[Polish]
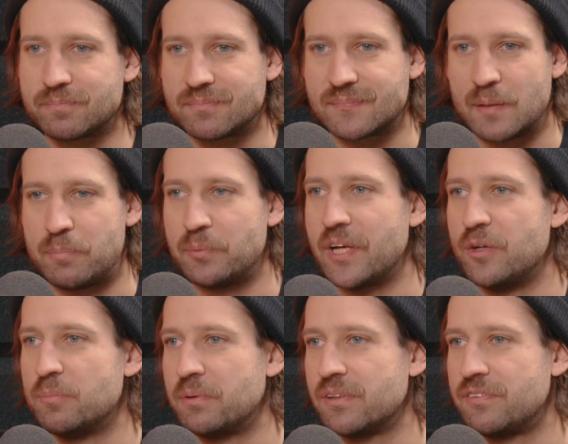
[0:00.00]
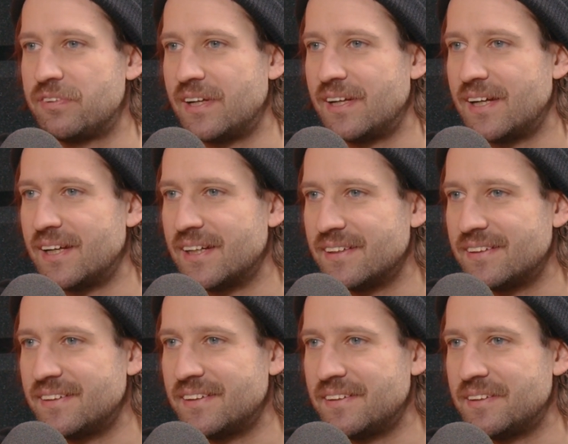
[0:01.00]
napełnianiu portfela
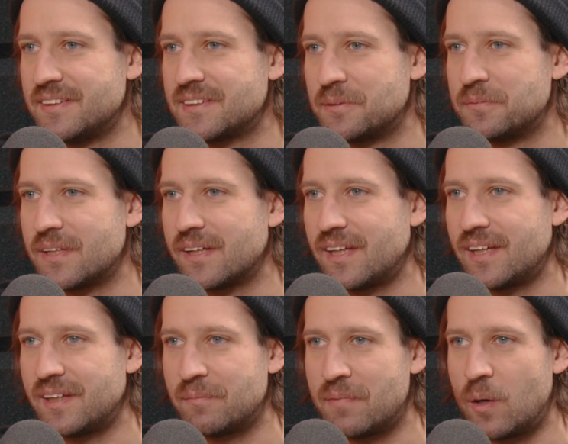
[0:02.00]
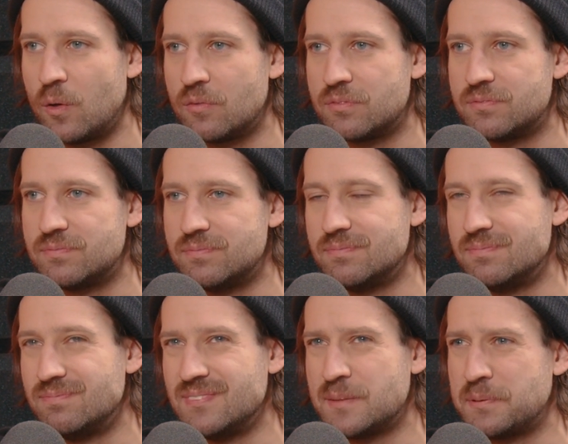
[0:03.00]
i, i są takie mało,
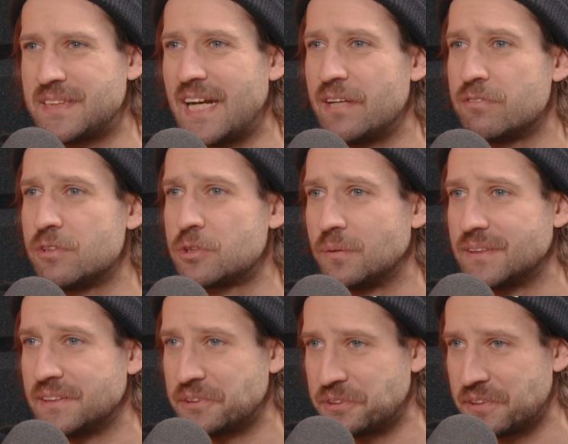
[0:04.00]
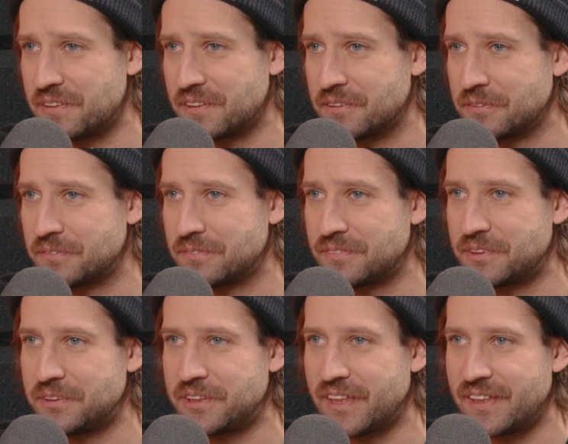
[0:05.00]
niespecjalnie wnoszące coś do tego
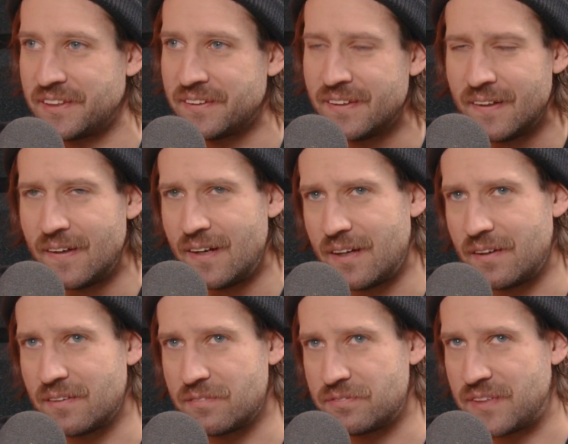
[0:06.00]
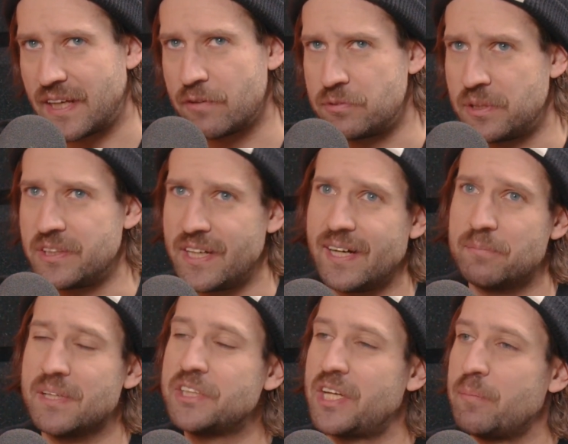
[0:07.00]
życia i takie, w których nie gram
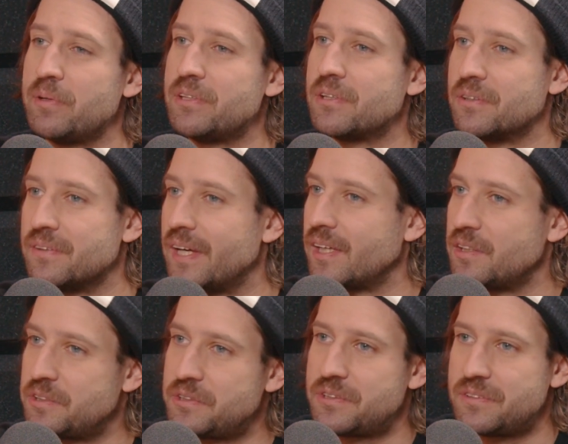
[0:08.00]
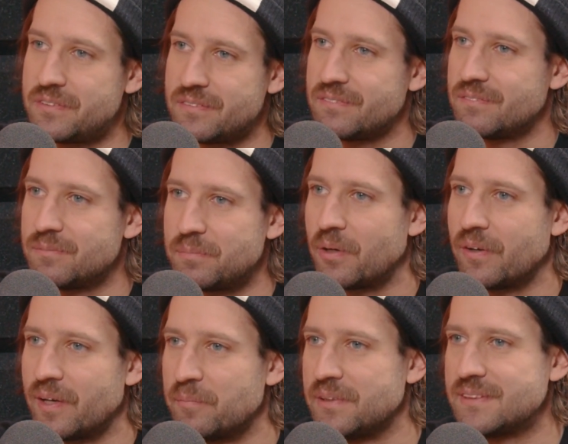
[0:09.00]
na siebie, tylko na jakiś
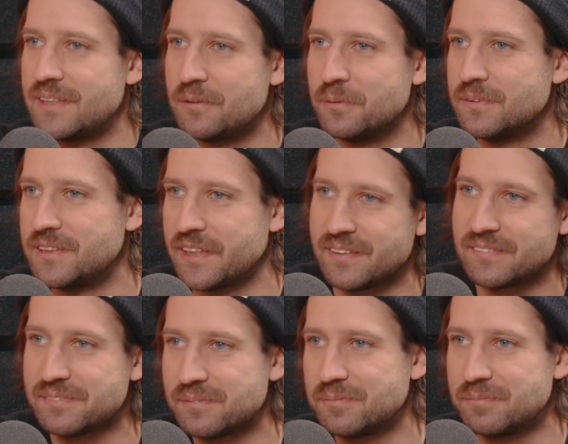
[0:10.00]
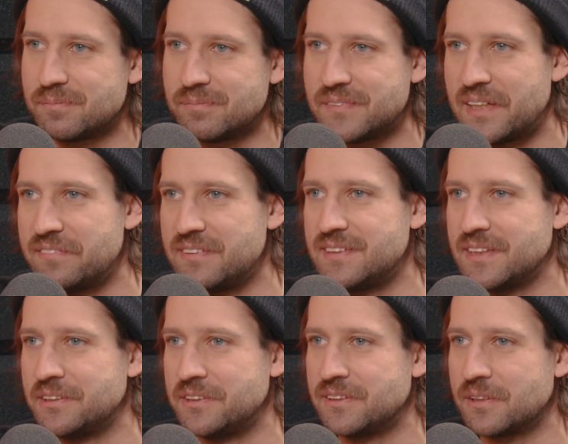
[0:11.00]
program, instytucję,
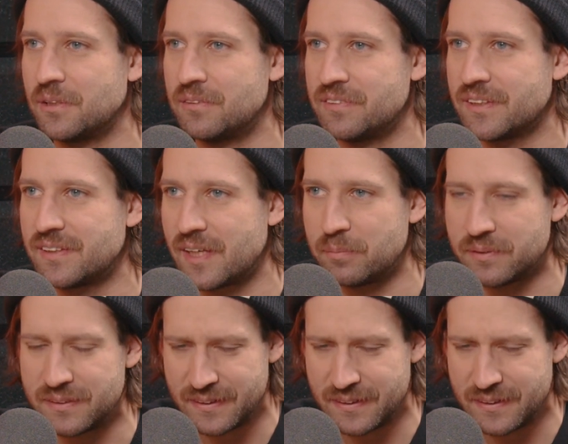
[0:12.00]
telewizję czy cokolwiek. Jakby